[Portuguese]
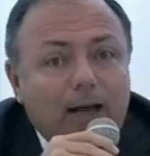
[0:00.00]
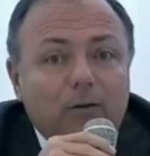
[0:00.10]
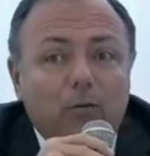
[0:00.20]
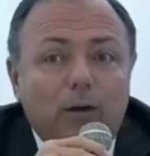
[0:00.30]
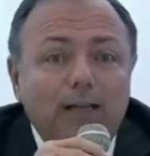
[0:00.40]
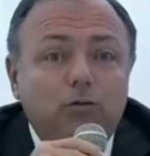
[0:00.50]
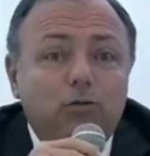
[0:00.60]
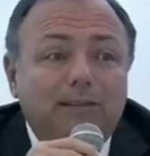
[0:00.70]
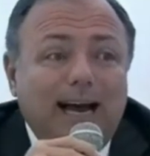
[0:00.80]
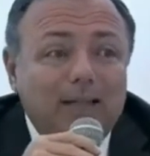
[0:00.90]
a, o
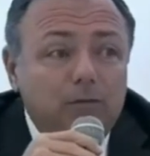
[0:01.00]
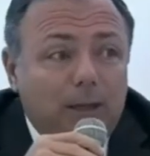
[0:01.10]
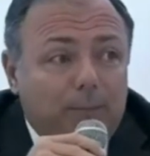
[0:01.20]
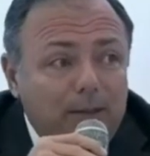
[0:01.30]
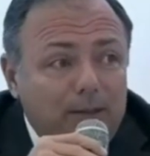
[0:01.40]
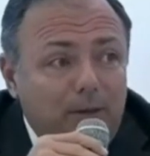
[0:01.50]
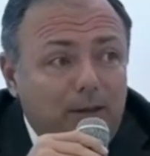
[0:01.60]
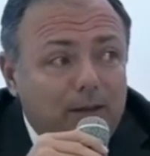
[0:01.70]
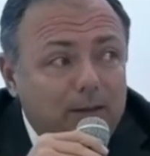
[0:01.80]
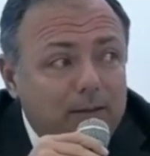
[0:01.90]
resultado da
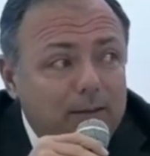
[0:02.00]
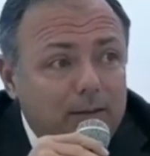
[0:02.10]
pandemia,